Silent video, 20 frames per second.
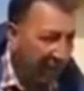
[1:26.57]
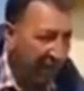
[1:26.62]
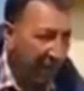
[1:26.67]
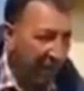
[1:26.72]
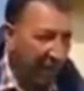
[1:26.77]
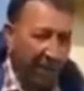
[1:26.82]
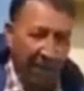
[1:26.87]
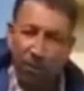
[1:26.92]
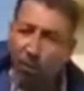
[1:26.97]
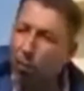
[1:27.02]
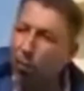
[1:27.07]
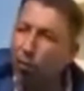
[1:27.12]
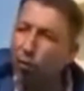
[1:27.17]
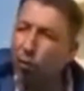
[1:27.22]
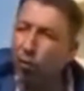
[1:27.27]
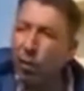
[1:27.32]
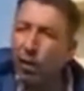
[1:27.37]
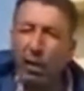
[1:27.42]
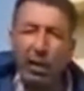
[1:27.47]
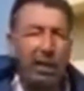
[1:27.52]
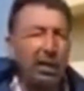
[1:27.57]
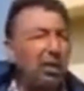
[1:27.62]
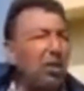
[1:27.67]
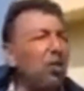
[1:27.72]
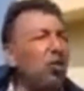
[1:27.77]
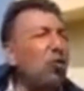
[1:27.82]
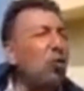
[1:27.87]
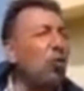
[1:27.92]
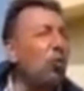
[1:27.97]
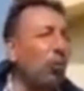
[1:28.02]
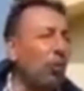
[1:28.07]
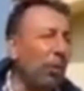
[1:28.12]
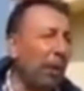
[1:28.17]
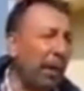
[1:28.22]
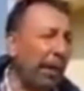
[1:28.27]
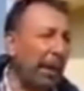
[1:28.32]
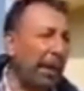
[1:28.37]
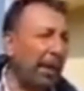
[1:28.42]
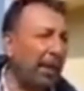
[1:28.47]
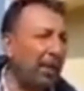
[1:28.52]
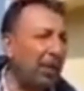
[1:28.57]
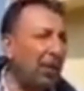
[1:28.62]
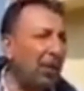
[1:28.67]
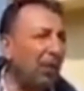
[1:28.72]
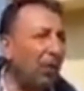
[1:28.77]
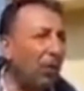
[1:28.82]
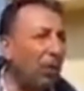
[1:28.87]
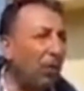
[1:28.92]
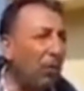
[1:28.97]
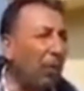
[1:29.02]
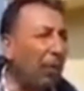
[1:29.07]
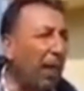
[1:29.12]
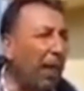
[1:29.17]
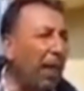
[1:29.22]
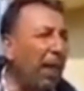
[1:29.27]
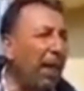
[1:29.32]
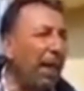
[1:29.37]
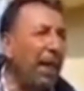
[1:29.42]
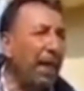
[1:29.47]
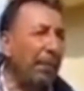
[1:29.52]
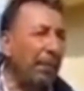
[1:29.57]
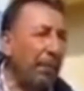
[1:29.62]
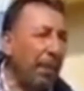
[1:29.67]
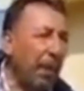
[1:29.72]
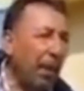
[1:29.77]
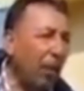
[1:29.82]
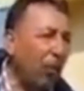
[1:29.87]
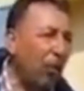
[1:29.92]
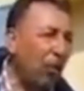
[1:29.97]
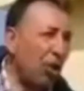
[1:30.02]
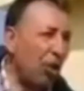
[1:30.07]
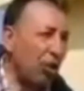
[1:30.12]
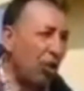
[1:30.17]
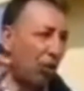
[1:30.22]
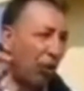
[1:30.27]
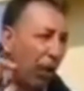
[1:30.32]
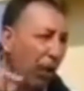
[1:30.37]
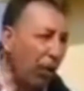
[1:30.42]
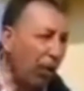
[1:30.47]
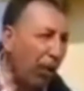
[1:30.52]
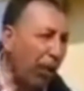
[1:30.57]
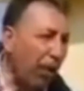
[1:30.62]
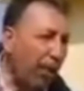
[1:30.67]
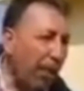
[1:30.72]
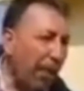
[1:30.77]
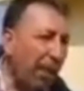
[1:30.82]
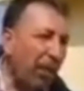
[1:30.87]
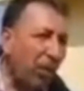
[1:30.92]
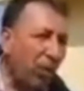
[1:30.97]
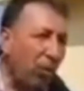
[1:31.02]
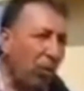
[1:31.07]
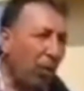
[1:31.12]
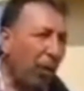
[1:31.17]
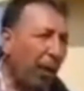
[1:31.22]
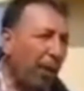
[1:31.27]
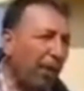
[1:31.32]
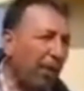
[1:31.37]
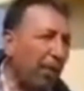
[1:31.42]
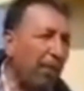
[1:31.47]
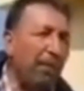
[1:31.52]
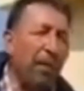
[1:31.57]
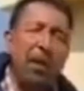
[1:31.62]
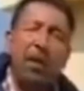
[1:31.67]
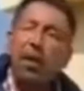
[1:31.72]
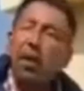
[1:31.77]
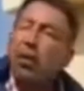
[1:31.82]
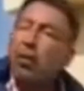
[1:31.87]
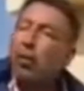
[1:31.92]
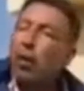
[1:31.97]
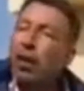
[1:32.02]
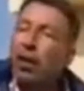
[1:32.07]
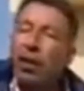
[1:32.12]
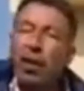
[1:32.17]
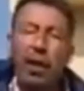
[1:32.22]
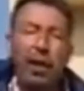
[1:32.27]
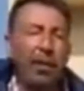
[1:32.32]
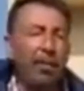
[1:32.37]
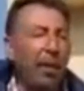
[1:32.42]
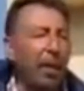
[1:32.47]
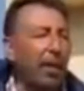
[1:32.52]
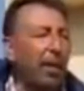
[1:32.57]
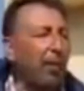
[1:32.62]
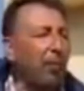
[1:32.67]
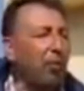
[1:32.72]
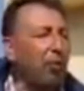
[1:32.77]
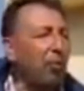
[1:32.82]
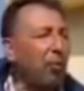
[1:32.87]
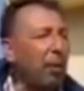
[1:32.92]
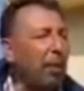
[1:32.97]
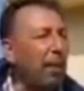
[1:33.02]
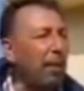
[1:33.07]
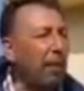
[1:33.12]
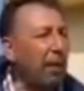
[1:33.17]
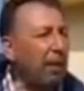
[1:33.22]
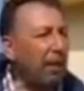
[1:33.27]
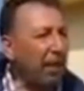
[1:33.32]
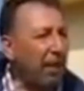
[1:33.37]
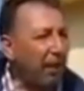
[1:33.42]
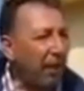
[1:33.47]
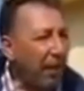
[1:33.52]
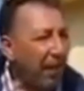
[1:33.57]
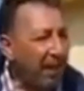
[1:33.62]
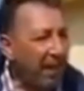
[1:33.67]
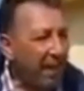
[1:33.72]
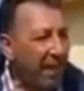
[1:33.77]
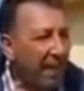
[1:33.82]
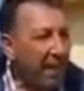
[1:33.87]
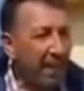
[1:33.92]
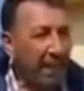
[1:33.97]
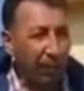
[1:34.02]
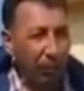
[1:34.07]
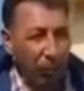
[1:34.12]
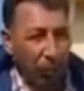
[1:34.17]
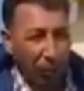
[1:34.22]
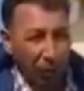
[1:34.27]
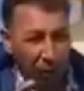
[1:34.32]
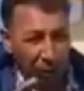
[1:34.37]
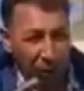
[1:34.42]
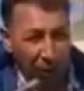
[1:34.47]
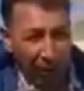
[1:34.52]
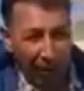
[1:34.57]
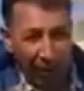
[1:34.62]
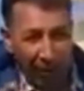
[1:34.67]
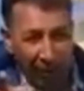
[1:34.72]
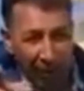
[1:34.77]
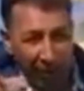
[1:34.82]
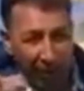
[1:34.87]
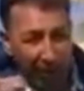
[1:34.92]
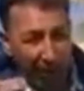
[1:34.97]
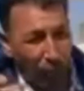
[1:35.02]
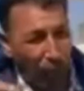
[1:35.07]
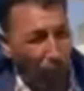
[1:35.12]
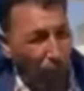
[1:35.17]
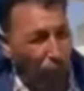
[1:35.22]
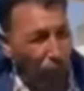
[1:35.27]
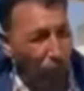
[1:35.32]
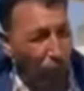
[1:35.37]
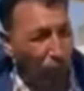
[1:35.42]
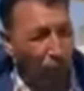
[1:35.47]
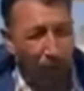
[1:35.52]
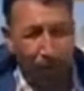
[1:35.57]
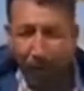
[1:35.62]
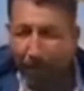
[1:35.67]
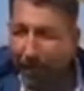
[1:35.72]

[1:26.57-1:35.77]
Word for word: namazımı bütün mallar geç hiç umurumda değil. Şimdi umurumda bir an önce Kur'an'ı öğrenmek, okuyacağım. Vallahi bak namusuma devlet de verse, bugün şimdi hacamdan konuşuyordum.